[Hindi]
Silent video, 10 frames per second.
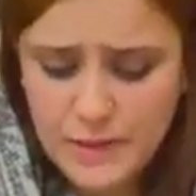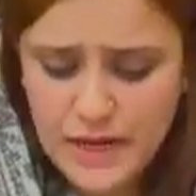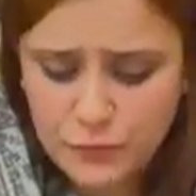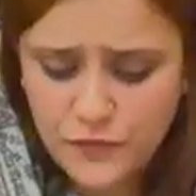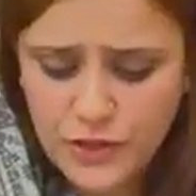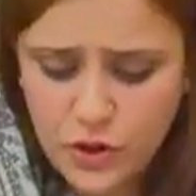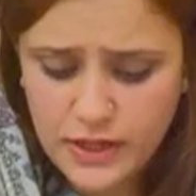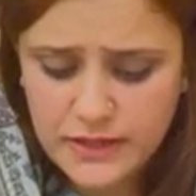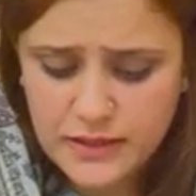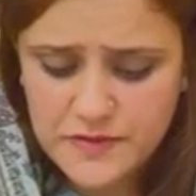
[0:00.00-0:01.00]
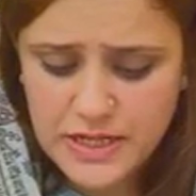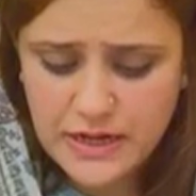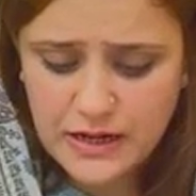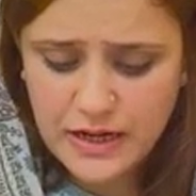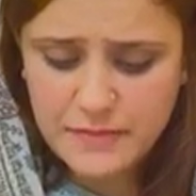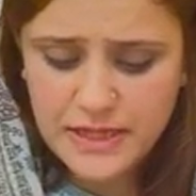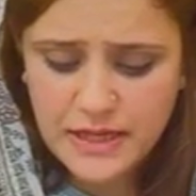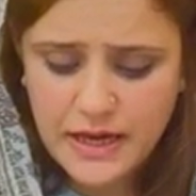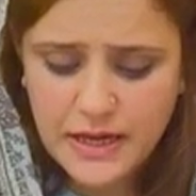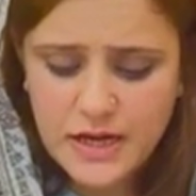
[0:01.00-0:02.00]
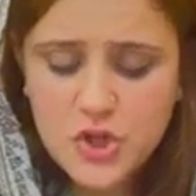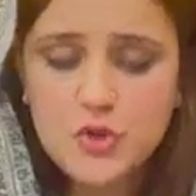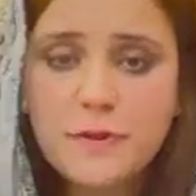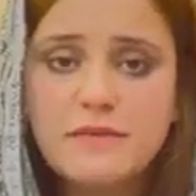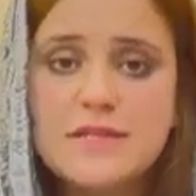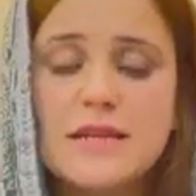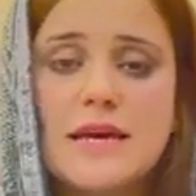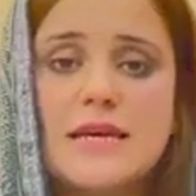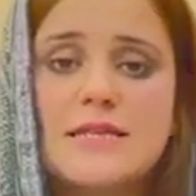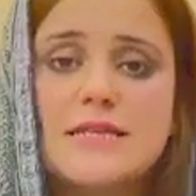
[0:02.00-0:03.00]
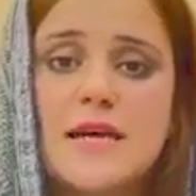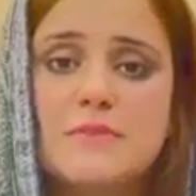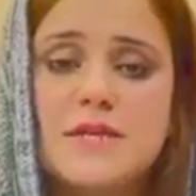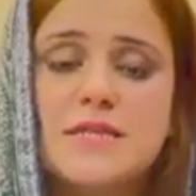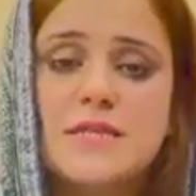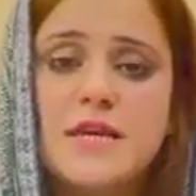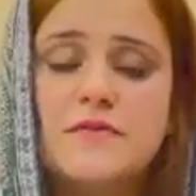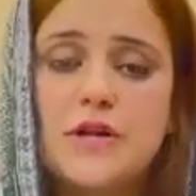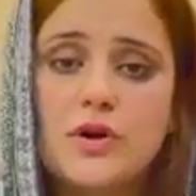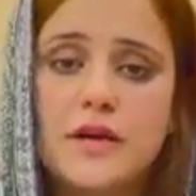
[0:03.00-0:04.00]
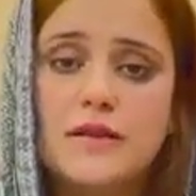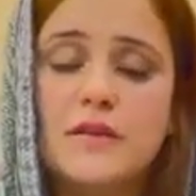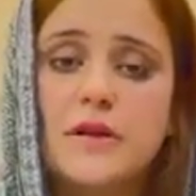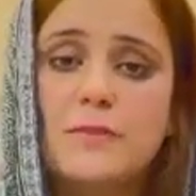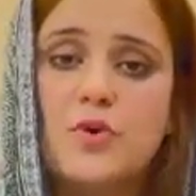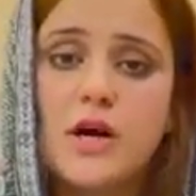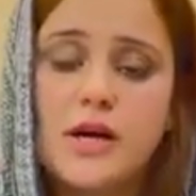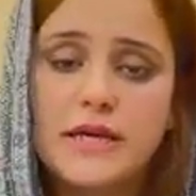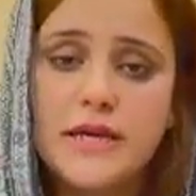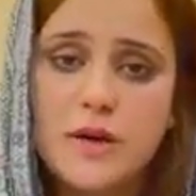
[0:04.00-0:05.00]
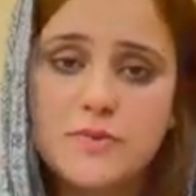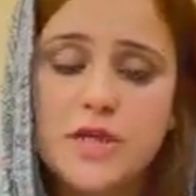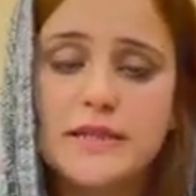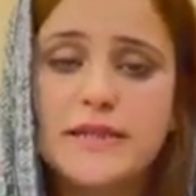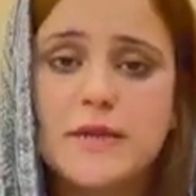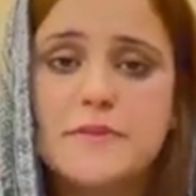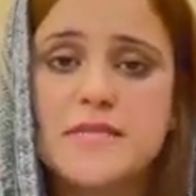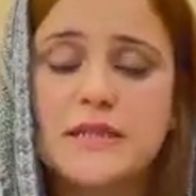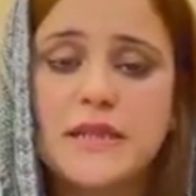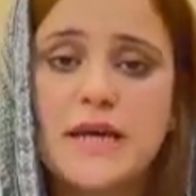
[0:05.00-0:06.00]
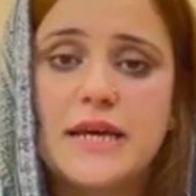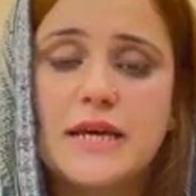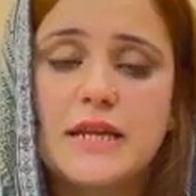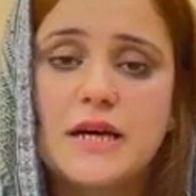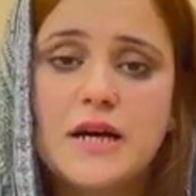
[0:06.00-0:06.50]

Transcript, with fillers: मैंने आपको वीलॉग के अंदर तफसीला आगाह भी किया है जो परवेज अलाई केस की अपडेट्स थी वीलॉग के अंदर मैंने आपको आगाह किया आप जाकर देख भी सकते हैं लेकिन